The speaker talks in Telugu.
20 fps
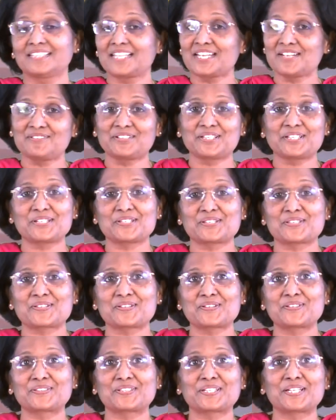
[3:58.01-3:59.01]
దేవునికి
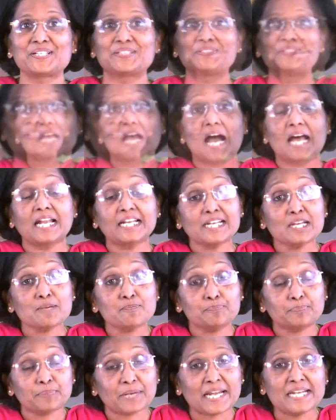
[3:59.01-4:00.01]
స్తోత్రాలు అలాగే
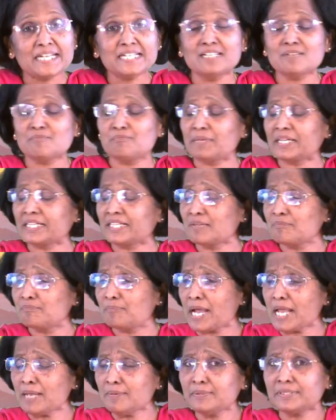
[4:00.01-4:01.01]
ప్రైడ్ మనకి
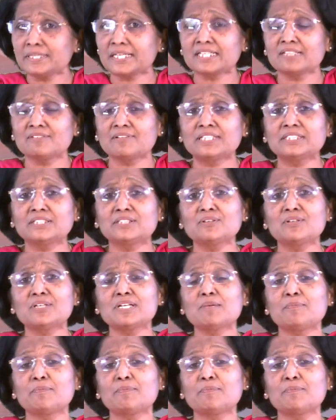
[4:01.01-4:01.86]
బైబిల్ గ్రంథం అంతా